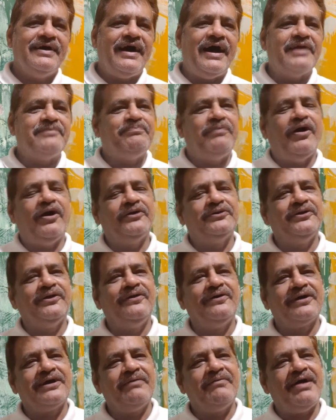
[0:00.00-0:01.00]
आज बहुत
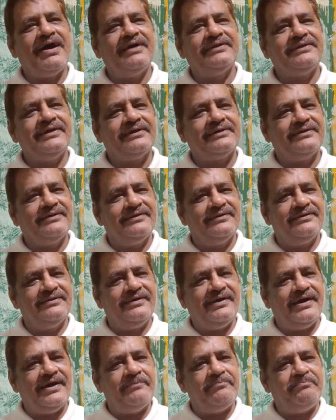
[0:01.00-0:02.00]
दिनों के बाद एक
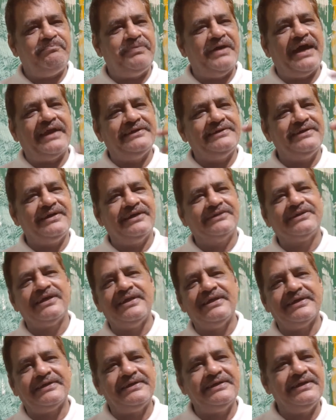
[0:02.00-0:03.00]
प्यारी सी गज़ल
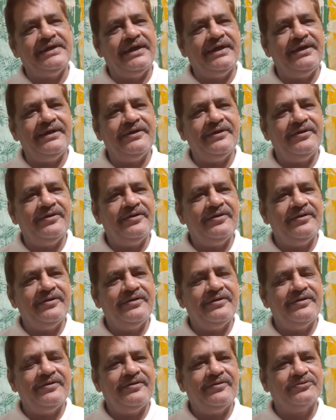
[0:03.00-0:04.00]
लिखी है
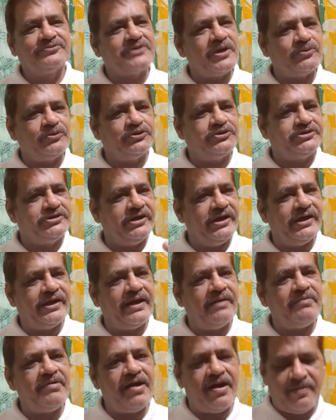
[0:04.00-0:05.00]
उसके कुछ शेर
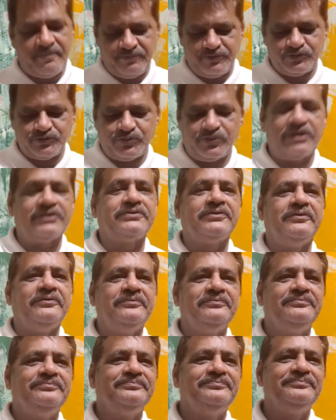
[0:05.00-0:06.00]
है मैं आपको सुनाता
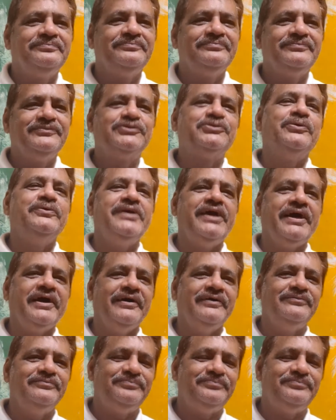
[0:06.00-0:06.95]
हूं सुनिएगा